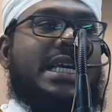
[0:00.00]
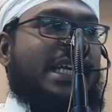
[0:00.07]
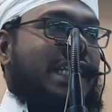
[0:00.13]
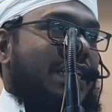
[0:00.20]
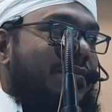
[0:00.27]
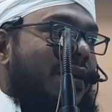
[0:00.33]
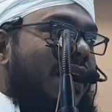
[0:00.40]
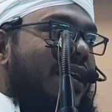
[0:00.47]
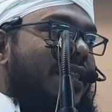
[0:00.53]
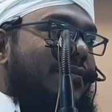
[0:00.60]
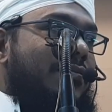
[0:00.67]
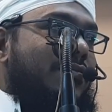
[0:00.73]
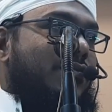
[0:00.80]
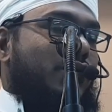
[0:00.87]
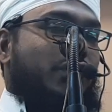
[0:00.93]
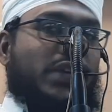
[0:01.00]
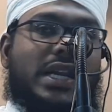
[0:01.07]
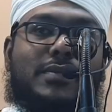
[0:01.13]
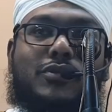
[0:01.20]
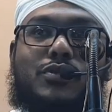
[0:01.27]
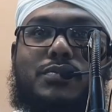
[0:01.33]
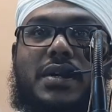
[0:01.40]
இந்த மாதம்
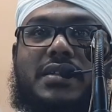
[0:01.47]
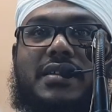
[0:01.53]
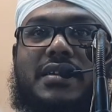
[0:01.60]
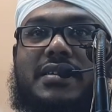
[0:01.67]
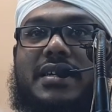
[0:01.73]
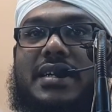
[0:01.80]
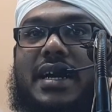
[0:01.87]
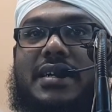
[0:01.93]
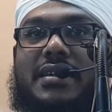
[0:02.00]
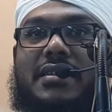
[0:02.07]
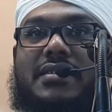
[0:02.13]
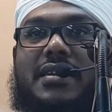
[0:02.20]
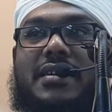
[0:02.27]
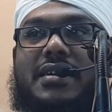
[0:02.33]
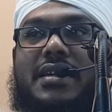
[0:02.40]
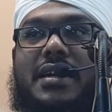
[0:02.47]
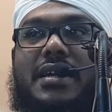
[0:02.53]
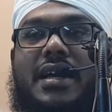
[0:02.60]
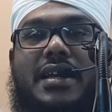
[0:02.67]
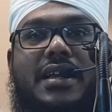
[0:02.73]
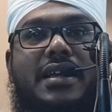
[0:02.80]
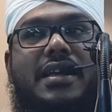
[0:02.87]
முஸ்லீம் உம்மத்திற்கு கற்றுத்தருகிற
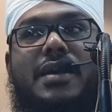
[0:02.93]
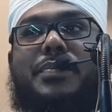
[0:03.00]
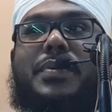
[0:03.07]
நிறைய